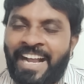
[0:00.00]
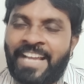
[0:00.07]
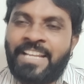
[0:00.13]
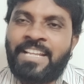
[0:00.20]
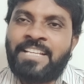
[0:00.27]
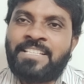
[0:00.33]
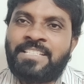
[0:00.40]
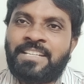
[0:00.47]
ఆయన
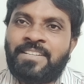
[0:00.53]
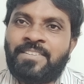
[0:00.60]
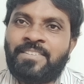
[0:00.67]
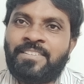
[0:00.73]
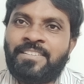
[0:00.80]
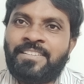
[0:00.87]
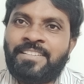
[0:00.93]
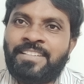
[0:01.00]
ఇచ్చాడు
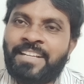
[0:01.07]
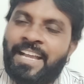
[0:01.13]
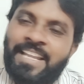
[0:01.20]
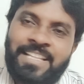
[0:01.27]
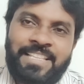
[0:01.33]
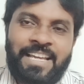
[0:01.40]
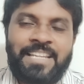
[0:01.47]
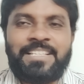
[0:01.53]
కానీ
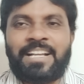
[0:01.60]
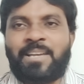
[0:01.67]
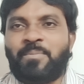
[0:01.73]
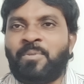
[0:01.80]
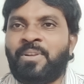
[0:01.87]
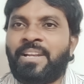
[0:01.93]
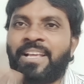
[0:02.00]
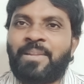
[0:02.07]
దాన్ని
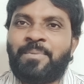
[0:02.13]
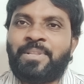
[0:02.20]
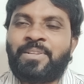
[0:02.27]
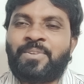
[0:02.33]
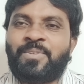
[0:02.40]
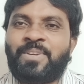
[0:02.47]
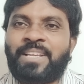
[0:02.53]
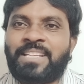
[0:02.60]
జగన్మోహన్ రెడ్డి గారి
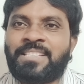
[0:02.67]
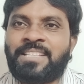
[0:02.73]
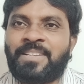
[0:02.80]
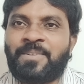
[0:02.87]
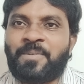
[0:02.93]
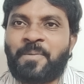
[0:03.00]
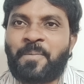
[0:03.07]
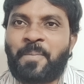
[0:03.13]
మీదకు
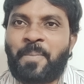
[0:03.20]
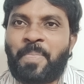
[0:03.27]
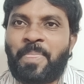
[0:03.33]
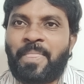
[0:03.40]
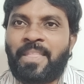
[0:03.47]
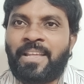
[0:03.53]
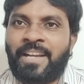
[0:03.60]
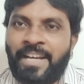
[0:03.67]
నొక్కేశారు
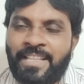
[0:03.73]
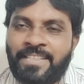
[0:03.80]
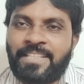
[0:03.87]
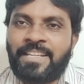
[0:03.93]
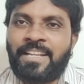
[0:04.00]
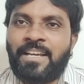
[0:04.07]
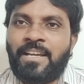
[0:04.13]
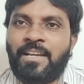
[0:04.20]

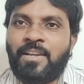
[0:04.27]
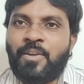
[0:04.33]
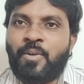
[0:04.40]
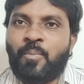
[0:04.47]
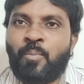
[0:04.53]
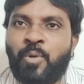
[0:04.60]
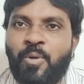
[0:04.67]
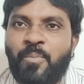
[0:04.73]
అంతేనా
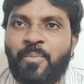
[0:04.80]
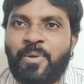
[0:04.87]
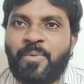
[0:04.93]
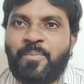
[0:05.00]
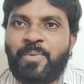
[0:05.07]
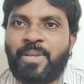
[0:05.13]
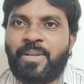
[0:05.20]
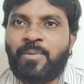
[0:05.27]
భూమ్
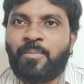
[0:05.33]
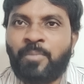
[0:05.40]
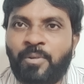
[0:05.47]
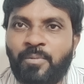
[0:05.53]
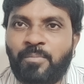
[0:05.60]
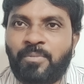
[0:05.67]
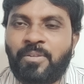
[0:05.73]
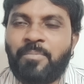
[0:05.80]
భూమ్ బీర్
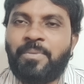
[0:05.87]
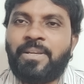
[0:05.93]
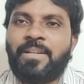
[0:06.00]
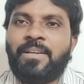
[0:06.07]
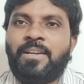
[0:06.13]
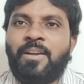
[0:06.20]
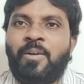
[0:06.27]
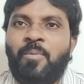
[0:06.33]
భూమ్ భూమ్ బీర్
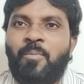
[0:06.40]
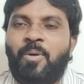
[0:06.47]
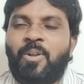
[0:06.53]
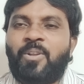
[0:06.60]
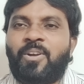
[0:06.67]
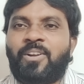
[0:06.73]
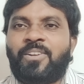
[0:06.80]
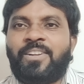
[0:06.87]

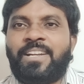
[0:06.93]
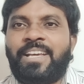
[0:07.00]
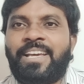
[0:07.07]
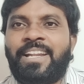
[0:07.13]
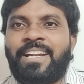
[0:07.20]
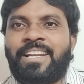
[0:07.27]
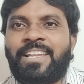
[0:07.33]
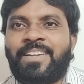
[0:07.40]
మొన్న ఒకటో
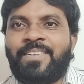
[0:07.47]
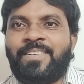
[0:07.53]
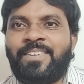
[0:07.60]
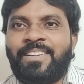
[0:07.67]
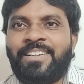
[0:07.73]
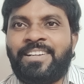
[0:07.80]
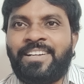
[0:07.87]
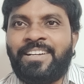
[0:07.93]
డైరెక్టరు
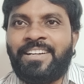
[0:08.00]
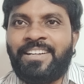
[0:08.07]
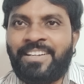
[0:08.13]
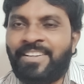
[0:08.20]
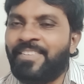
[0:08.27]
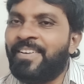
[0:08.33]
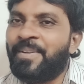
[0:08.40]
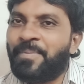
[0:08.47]

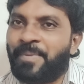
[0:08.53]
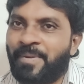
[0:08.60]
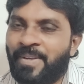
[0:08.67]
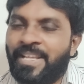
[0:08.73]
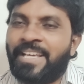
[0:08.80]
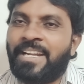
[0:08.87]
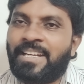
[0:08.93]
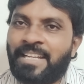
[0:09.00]
వాని పేరు
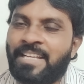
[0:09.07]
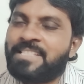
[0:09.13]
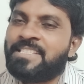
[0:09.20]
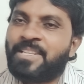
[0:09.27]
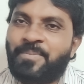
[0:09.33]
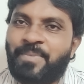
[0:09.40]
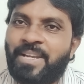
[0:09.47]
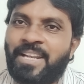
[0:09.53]
డైరెక్టర్
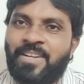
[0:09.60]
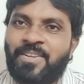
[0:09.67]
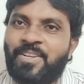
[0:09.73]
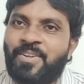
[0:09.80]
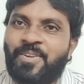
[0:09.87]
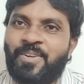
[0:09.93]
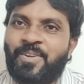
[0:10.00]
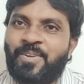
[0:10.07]
సినిమా నటుడు
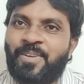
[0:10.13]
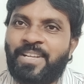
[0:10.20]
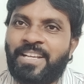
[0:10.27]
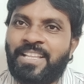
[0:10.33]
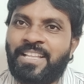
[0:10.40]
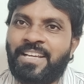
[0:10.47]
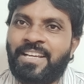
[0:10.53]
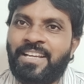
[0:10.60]
ఎవడో ఉండు
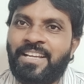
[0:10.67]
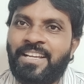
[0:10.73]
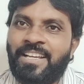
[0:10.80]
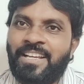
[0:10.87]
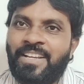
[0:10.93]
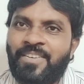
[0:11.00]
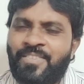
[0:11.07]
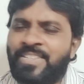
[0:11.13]
కదా
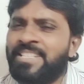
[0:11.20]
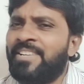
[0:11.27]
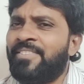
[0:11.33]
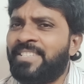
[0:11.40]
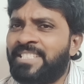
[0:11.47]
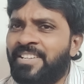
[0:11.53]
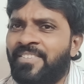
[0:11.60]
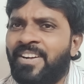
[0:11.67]
విజయ
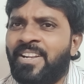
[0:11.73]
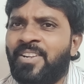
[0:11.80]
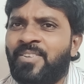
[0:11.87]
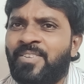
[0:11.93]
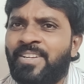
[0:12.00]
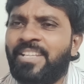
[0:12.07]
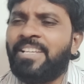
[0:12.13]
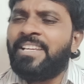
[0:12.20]
విజయవాడలో
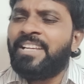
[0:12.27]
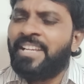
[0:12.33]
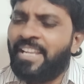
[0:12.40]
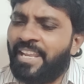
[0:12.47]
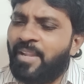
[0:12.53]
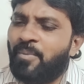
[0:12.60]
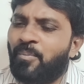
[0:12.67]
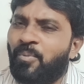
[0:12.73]
ఉండి
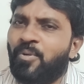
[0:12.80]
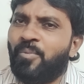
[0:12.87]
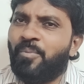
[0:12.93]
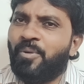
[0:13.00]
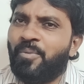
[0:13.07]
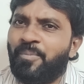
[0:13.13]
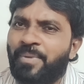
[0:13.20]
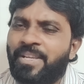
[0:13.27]
నేను భూమి
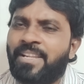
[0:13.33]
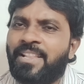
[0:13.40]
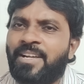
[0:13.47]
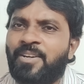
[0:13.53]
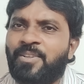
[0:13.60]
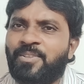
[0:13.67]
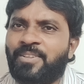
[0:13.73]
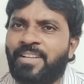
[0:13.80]
భూమి బీరు
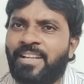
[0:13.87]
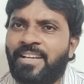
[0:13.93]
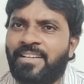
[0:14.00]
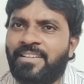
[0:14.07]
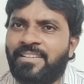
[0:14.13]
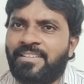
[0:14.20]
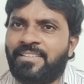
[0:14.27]
తాగుతున్నా